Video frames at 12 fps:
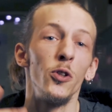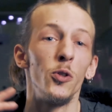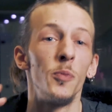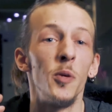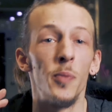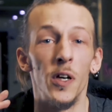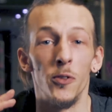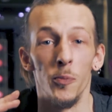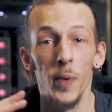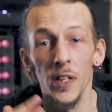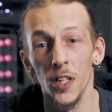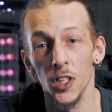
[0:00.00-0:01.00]
N'oublie pas de
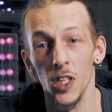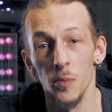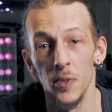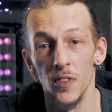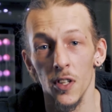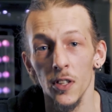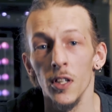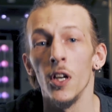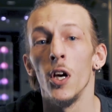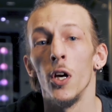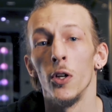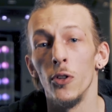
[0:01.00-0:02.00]
partager l'épisode,
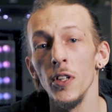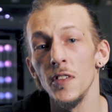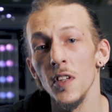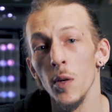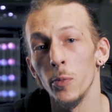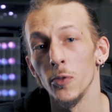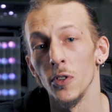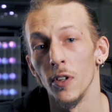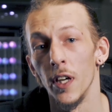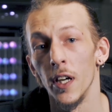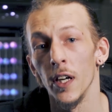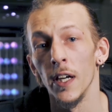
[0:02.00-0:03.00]
de laisser un pouce
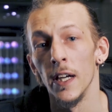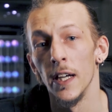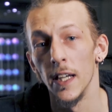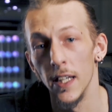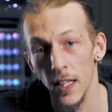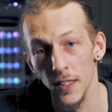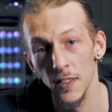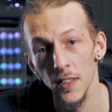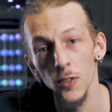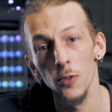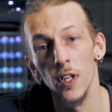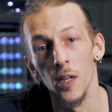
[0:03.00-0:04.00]
en l'air et
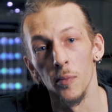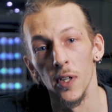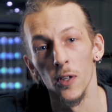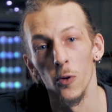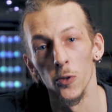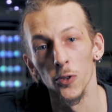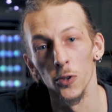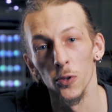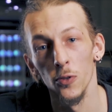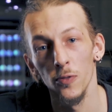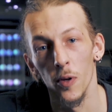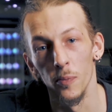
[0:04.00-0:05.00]
si tu l'as aimé, on se
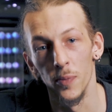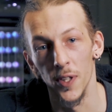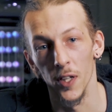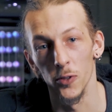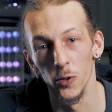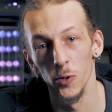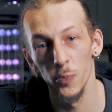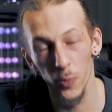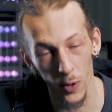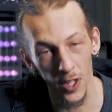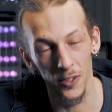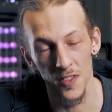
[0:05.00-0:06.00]
retrouve bientôt
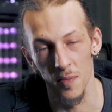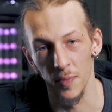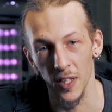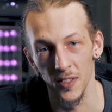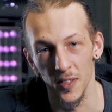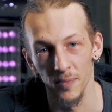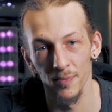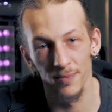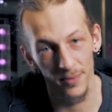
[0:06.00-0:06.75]
pour la deuxième partie.